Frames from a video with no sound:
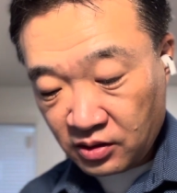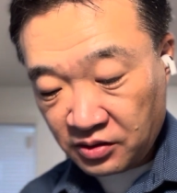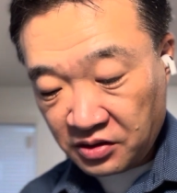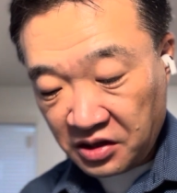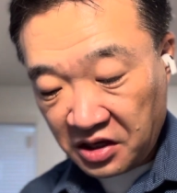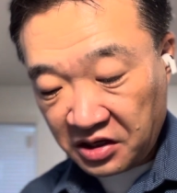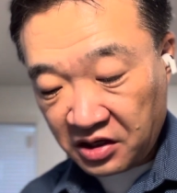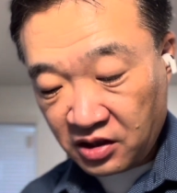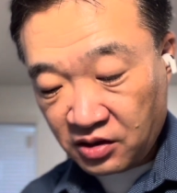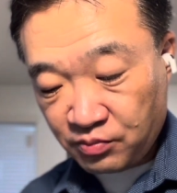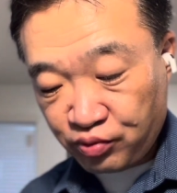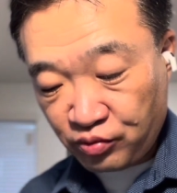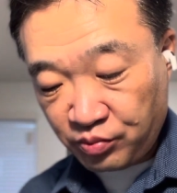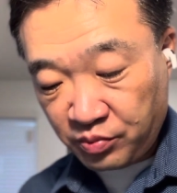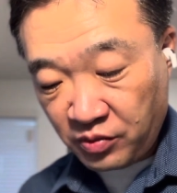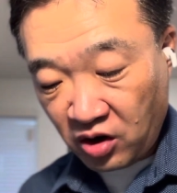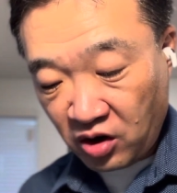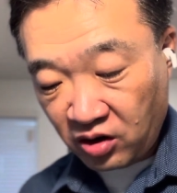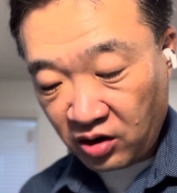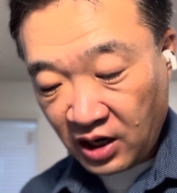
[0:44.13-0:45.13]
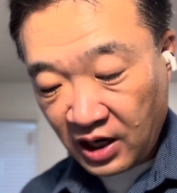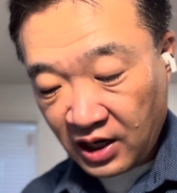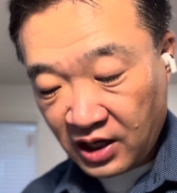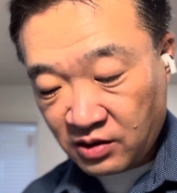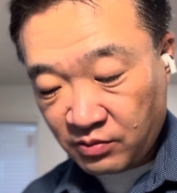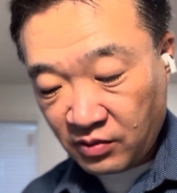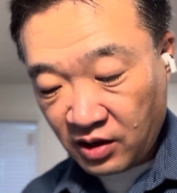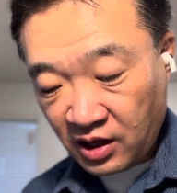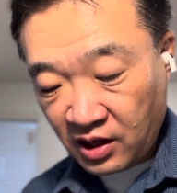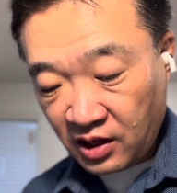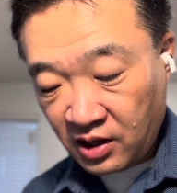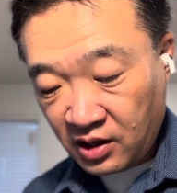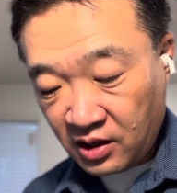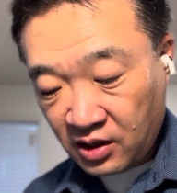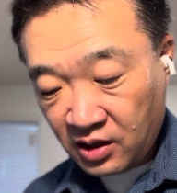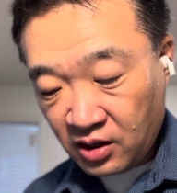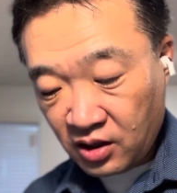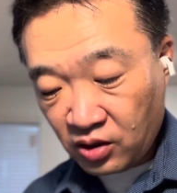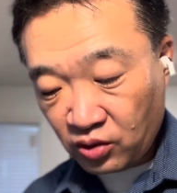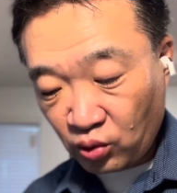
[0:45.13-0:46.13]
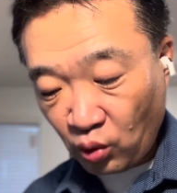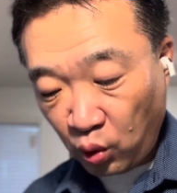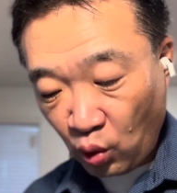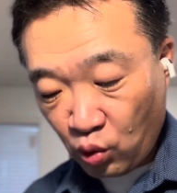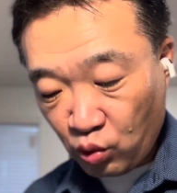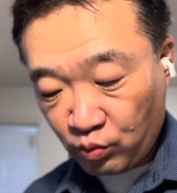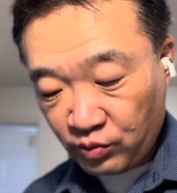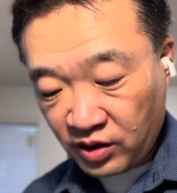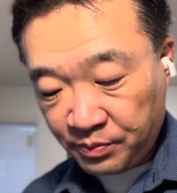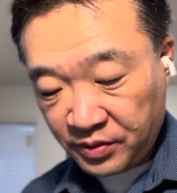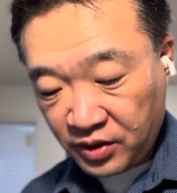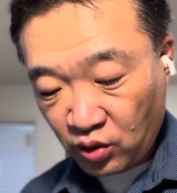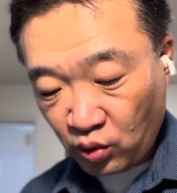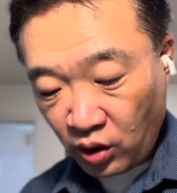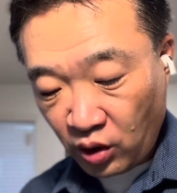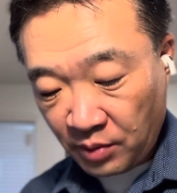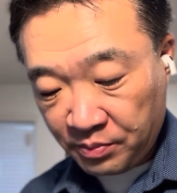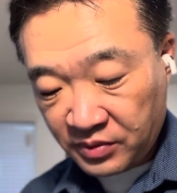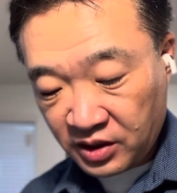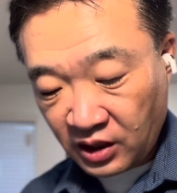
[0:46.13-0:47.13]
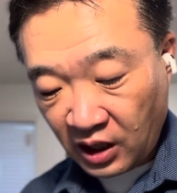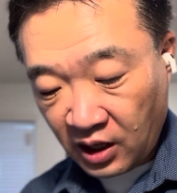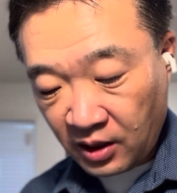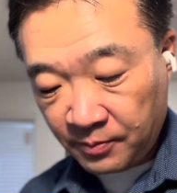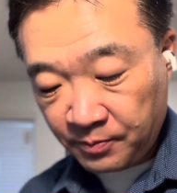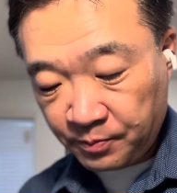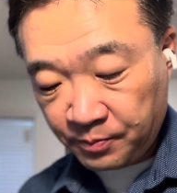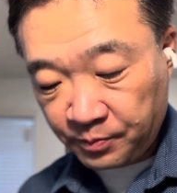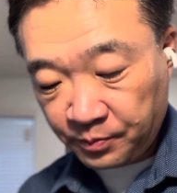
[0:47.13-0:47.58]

내게는 분명 하나님의 도움이 필요합니다.